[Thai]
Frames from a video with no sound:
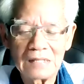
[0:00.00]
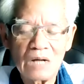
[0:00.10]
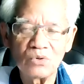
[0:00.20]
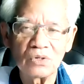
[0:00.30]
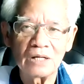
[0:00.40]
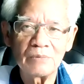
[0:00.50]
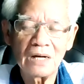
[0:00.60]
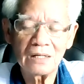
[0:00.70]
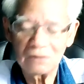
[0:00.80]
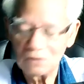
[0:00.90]
ดาวดวงไหนมา
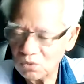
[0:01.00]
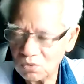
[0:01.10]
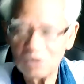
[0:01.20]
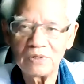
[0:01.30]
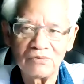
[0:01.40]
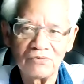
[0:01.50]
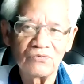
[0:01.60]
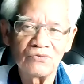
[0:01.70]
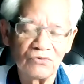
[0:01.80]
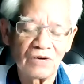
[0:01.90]
ลุงก็ไม่
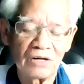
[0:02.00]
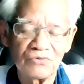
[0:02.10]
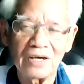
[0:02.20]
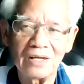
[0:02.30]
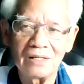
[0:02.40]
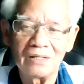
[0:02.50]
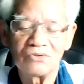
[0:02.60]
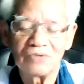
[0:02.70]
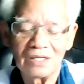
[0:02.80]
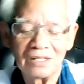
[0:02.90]
หวั่นไหวได้
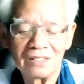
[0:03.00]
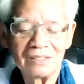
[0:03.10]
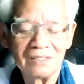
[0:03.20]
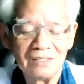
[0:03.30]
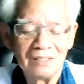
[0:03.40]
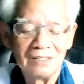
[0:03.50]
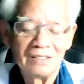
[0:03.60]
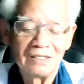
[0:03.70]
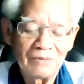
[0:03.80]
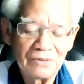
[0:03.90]
รู้ไว้
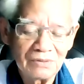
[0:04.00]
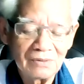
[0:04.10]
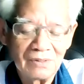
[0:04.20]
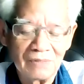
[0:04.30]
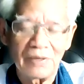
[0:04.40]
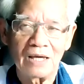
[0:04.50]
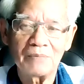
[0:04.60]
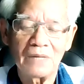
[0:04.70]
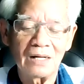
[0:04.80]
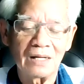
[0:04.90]
มแผน
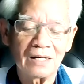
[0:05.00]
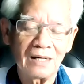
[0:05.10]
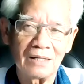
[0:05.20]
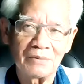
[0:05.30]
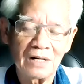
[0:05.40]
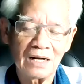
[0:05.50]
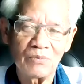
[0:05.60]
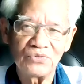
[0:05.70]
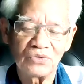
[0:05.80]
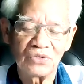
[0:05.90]
มาไหนก็ได้พลังงาน
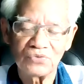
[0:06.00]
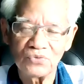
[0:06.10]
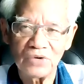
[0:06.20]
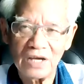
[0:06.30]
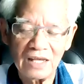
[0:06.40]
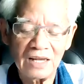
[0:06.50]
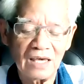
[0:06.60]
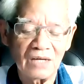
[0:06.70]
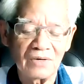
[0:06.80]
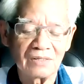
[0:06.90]
บริสุทธิ์สู้ได้
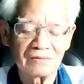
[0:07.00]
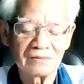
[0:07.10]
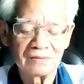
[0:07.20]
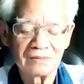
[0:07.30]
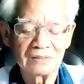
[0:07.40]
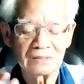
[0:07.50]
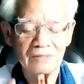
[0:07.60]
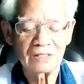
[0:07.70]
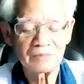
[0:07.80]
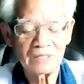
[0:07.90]
แน่ๆด้วย
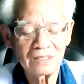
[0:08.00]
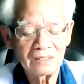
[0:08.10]
เข้าไหม